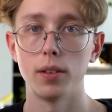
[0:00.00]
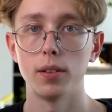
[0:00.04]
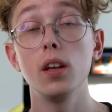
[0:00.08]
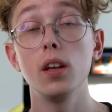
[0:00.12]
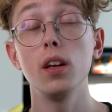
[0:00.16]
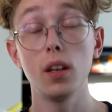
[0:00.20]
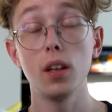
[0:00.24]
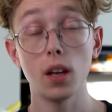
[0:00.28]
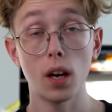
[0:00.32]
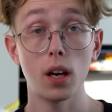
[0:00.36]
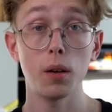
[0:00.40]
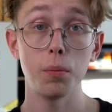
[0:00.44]
И
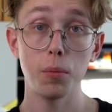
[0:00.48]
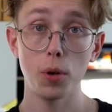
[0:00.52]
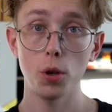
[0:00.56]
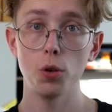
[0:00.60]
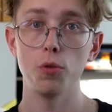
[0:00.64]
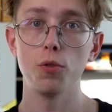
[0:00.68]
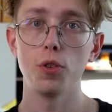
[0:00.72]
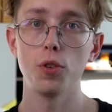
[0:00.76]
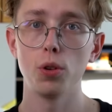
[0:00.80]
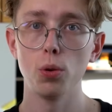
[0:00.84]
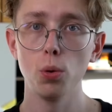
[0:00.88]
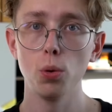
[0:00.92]
я
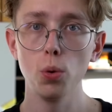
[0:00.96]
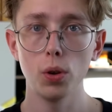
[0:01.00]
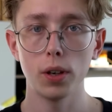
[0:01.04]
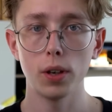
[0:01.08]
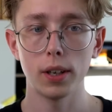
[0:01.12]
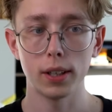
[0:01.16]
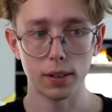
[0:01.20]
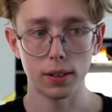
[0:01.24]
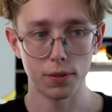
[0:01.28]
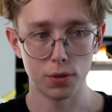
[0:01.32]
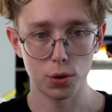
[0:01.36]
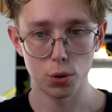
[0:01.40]
имею в виду
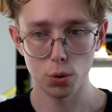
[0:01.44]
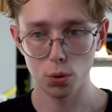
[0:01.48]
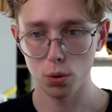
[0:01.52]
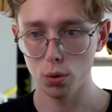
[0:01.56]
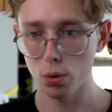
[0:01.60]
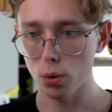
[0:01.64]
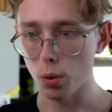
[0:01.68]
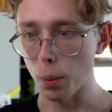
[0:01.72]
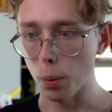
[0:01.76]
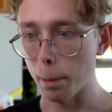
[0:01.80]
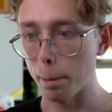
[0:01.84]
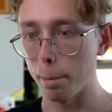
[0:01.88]
это
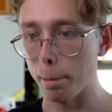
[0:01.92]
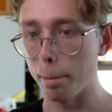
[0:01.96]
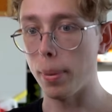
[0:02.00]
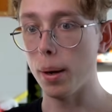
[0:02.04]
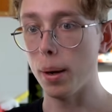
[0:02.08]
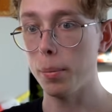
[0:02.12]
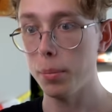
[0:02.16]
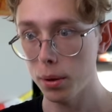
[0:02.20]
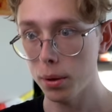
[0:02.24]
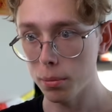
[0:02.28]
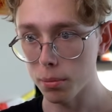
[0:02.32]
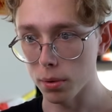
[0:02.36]
все
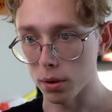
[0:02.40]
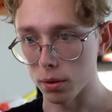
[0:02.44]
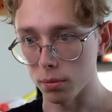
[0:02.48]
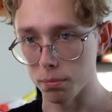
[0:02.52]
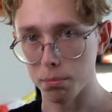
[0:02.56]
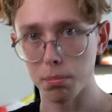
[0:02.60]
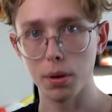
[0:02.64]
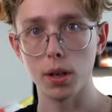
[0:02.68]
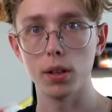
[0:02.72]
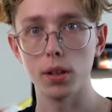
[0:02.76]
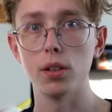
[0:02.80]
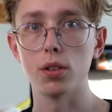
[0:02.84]
помимо
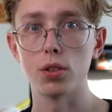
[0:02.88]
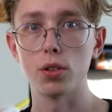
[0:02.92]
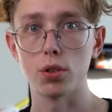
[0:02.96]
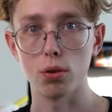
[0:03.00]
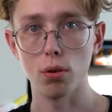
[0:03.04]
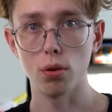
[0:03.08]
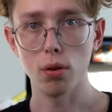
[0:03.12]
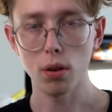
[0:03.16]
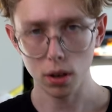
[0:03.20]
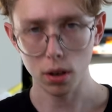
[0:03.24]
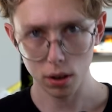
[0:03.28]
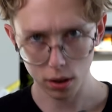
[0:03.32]

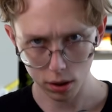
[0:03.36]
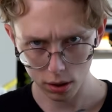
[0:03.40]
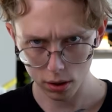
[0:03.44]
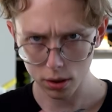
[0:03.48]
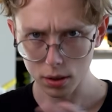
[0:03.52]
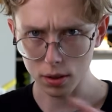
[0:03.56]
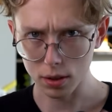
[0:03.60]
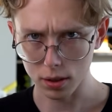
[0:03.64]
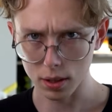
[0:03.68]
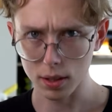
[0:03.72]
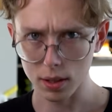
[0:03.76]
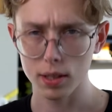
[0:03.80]
предыстории и
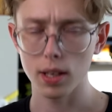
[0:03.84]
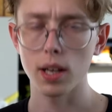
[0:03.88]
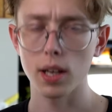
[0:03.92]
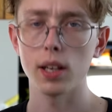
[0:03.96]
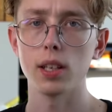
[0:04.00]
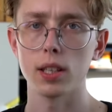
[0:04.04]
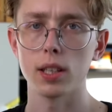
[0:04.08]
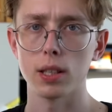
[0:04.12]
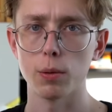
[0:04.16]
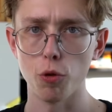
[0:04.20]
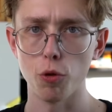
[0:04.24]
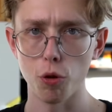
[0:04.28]

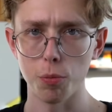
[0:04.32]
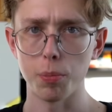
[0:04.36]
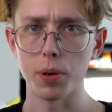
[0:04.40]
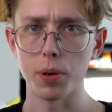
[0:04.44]
создания самого